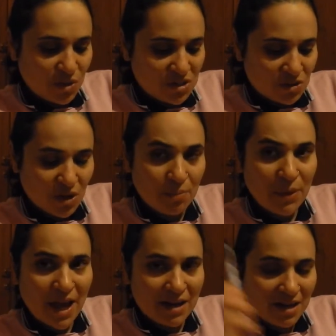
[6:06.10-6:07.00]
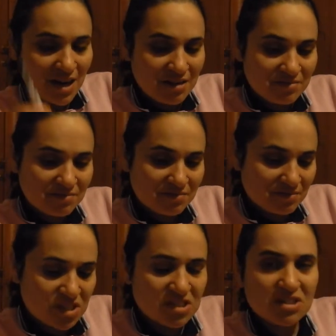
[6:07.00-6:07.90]
Questa è una penna,
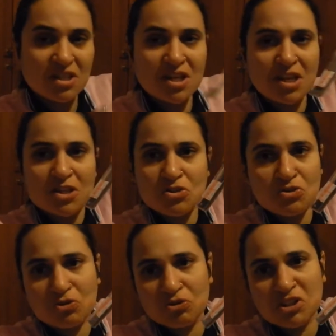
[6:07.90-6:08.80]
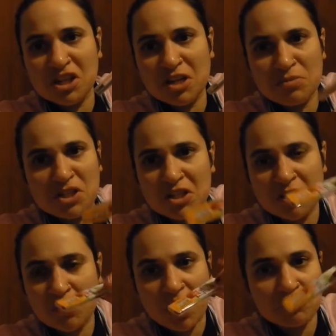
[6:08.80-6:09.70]
queste sono delle
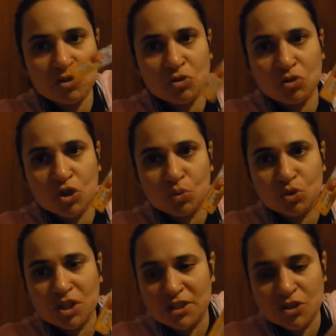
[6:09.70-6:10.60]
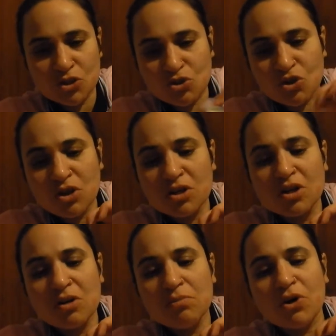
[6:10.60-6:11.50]
mine, ma io non le utilizzo
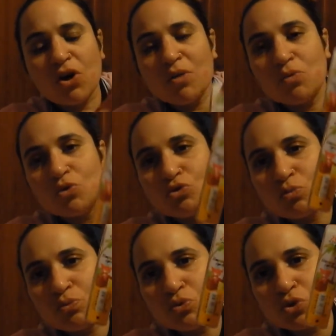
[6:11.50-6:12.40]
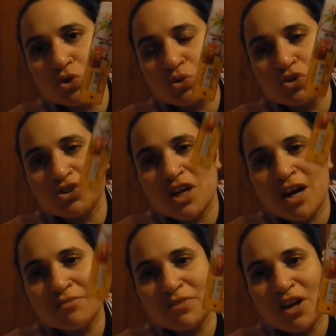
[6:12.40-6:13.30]
però è molto
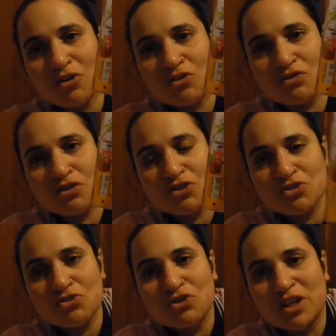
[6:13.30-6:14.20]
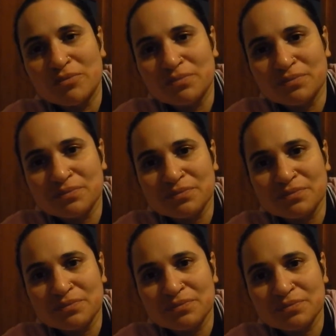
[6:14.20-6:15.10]
pucciosa la confezione.
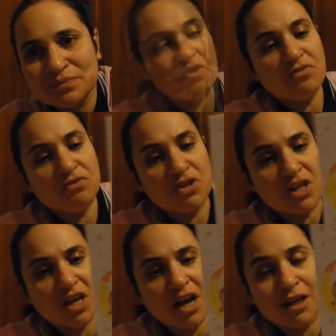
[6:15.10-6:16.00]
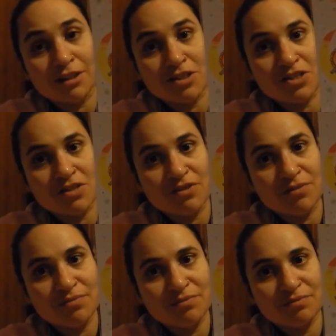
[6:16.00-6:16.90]
E infine adesivi.